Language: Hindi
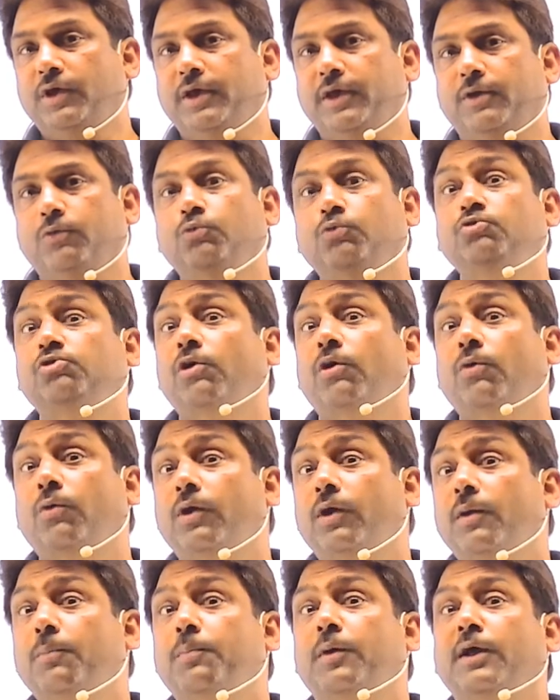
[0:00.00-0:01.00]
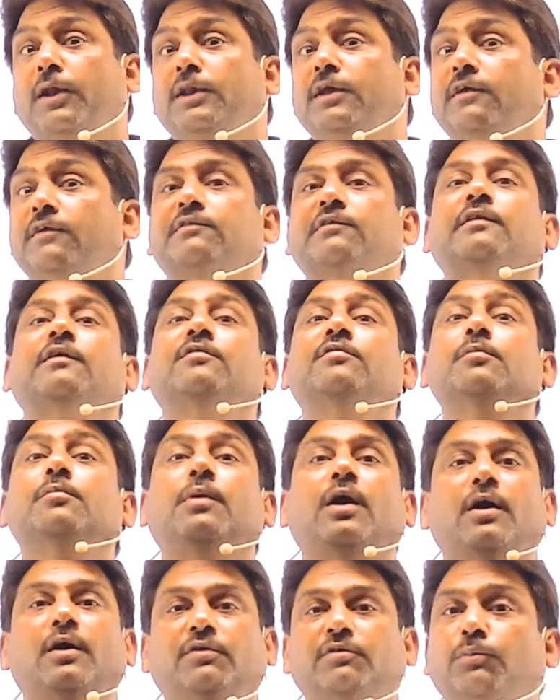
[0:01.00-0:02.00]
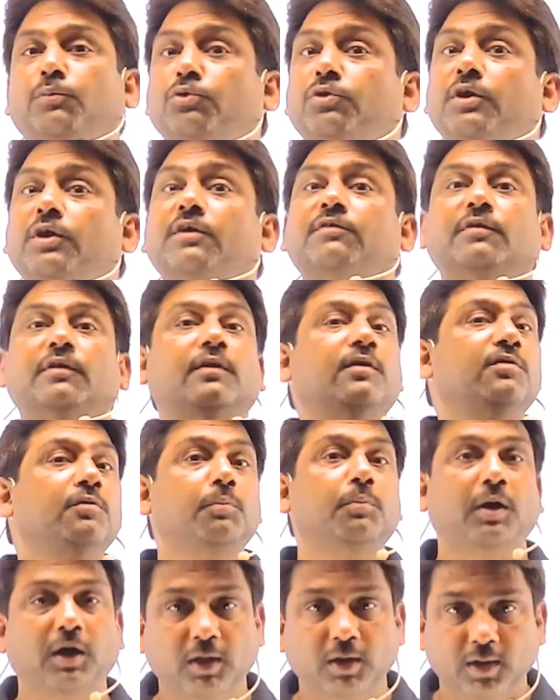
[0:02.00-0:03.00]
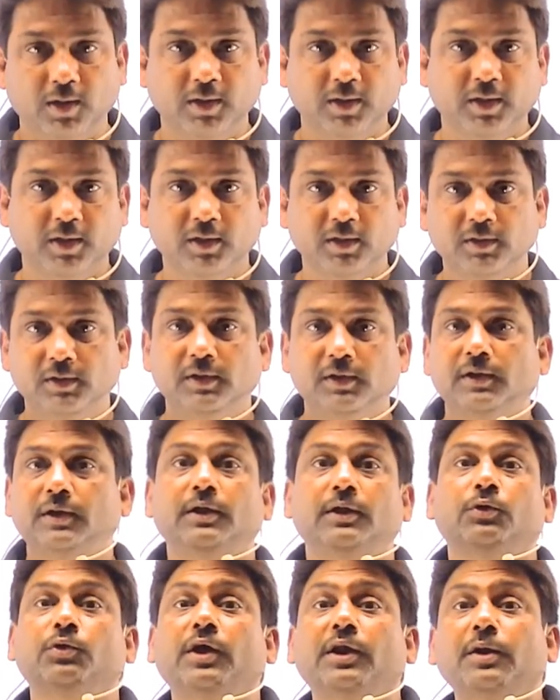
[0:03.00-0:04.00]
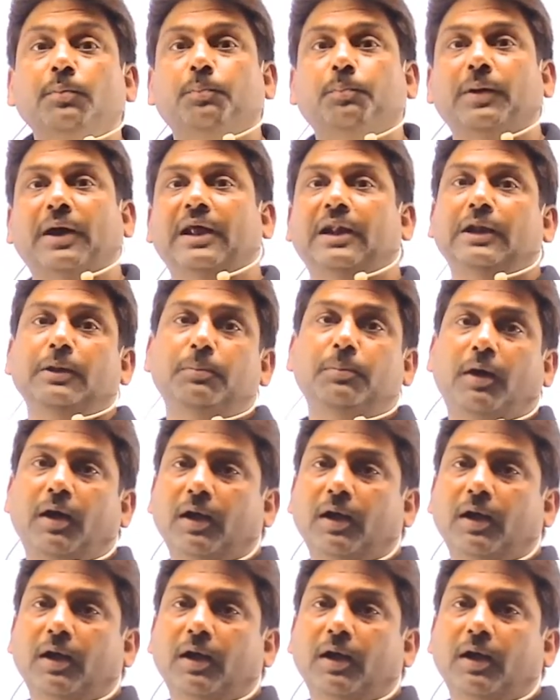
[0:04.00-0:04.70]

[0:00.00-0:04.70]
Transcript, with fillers: जो है ऊंचा होकर पानी की सतह से बाहर समुद्र की सतह से बाहर आ गया तो यानी पहली